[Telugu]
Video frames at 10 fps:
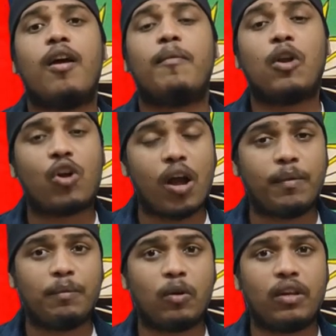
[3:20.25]
మరొక
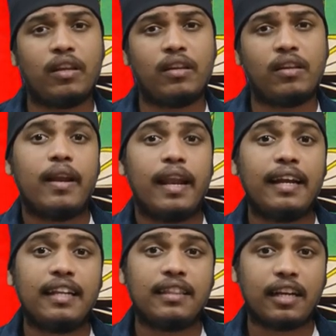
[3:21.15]
కామిక్ బుక్ని
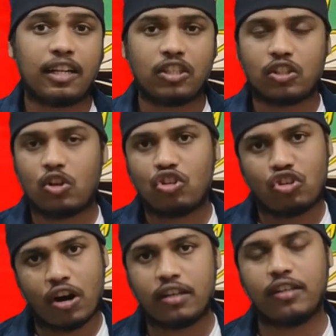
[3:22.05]
నైన్టీన్ థర్టీ సిక్స్లో
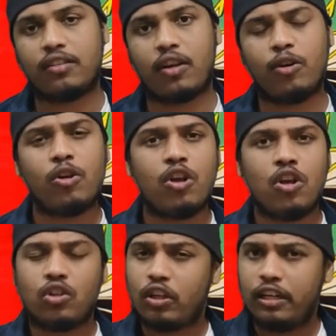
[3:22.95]
స్టార్ట్ చేశారు
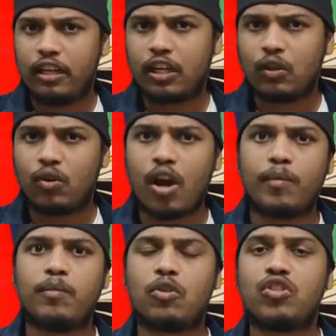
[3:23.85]
సో ఈ డిటెక్టివ్
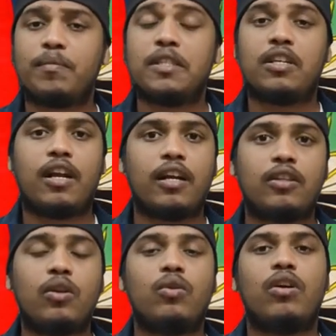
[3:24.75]
కామిక్ బుక్స్ సంబంధించిన
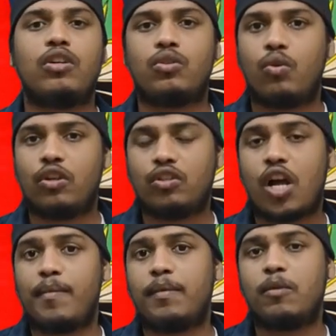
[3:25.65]
కథలు ఆ స్టోరీస్
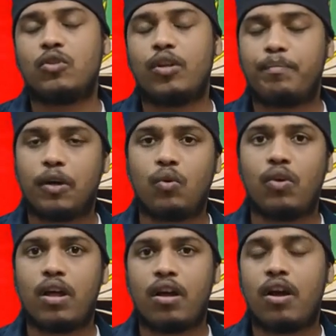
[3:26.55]
కామిక్ బుక్స్ ఇప్పటి
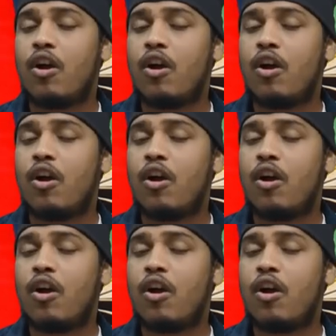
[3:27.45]
కూడా